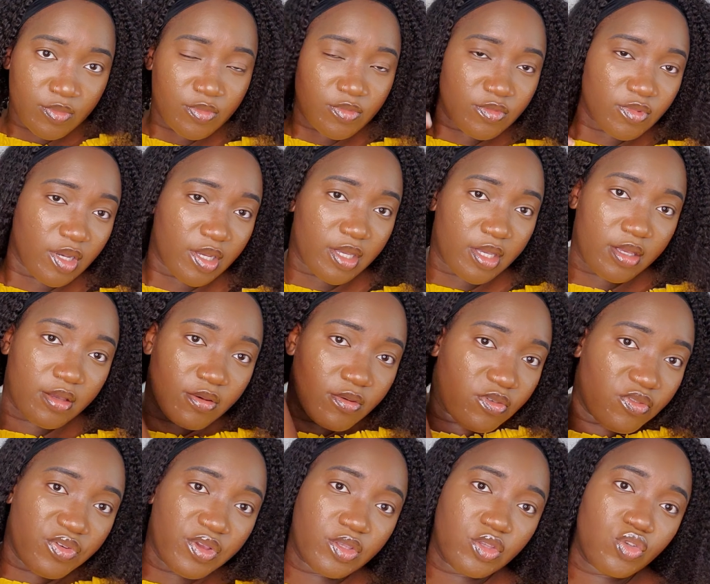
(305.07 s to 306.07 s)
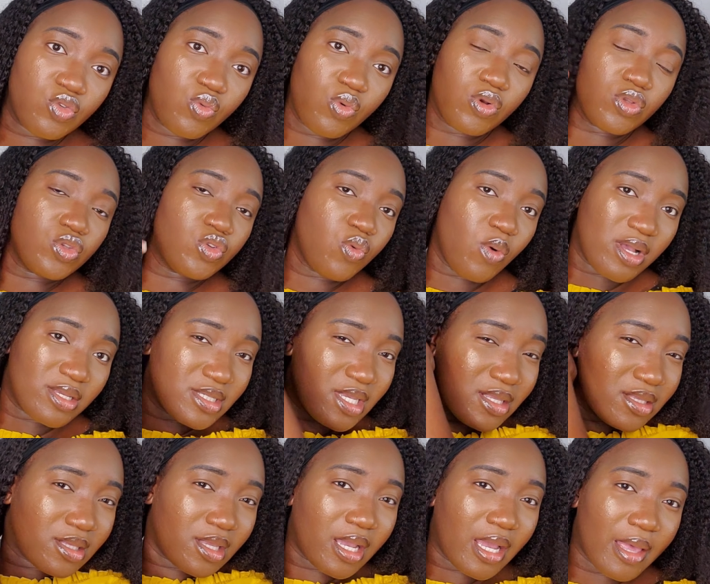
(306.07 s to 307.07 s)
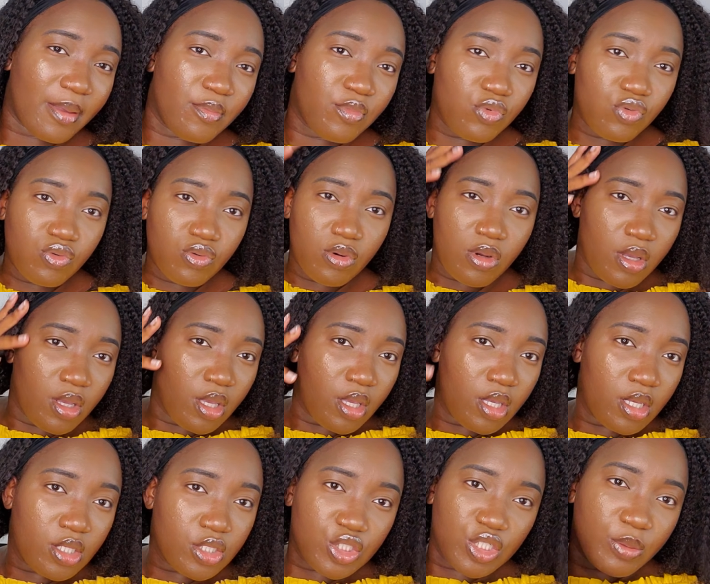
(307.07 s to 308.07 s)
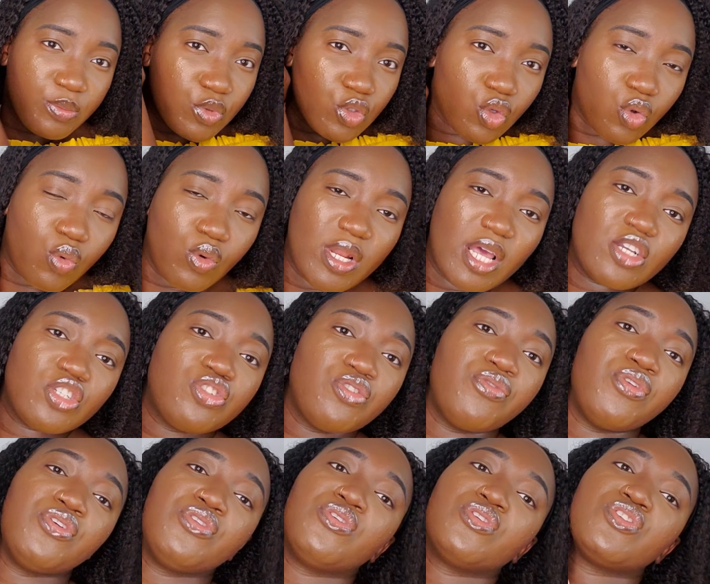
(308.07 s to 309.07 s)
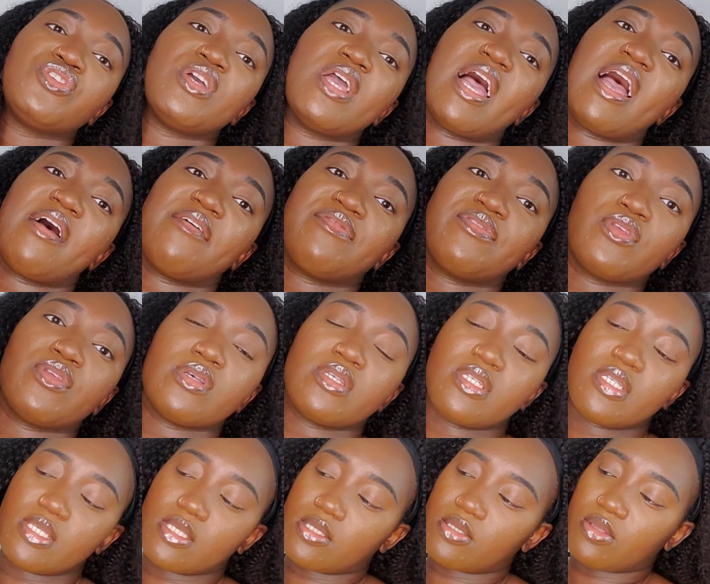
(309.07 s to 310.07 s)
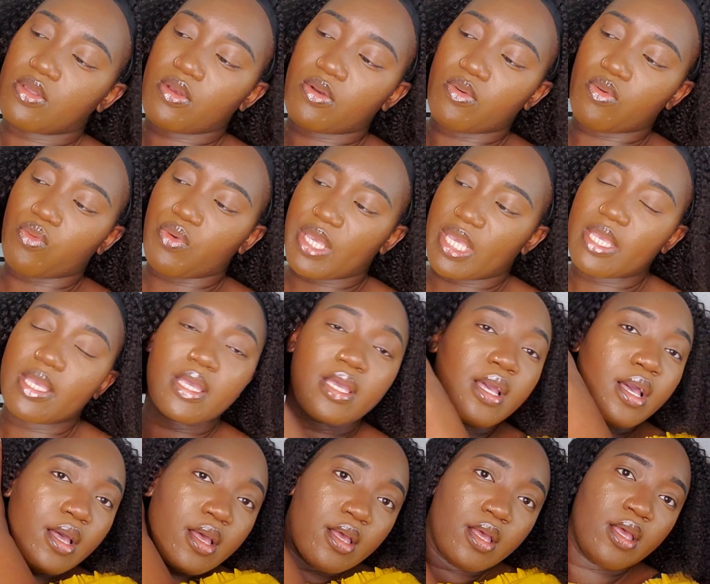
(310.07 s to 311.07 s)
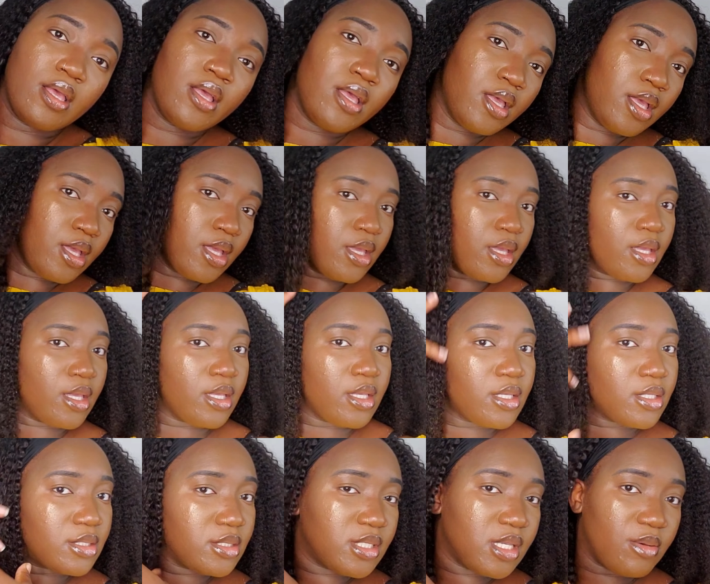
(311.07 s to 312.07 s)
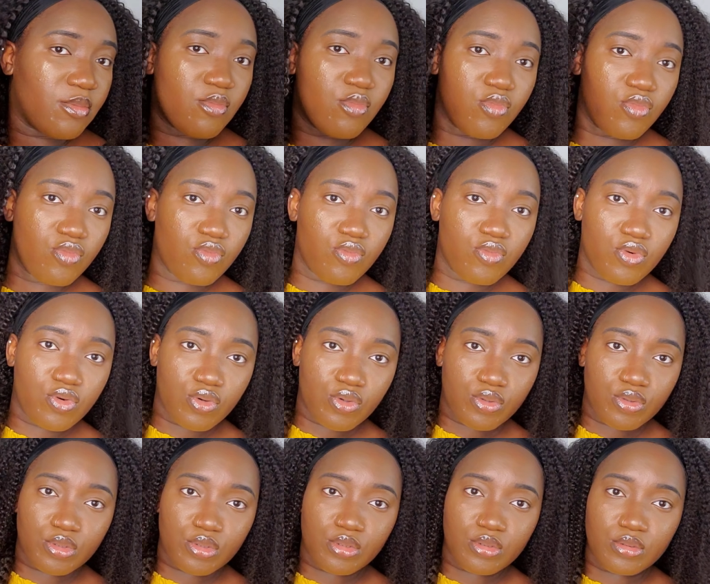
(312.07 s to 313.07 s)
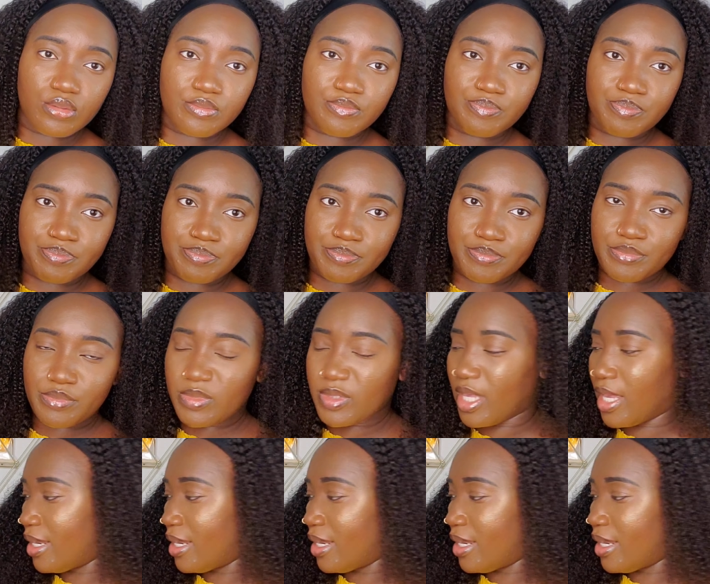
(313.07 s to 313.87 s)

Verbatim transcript: voyez, vous faites tout au doigt. C'est très mou. J'aime trop la chevelure de chez After Sister Wig. C'est mou. Mm, I